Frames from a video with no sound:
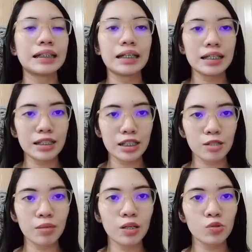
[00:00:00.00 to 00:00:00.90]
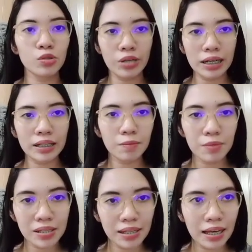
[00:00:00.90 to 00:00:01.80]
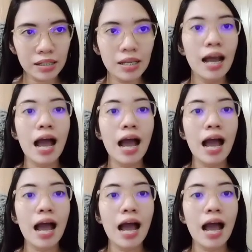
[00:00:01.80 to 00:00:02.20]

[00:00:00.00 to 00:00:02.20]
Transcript: It's just me who's running the business.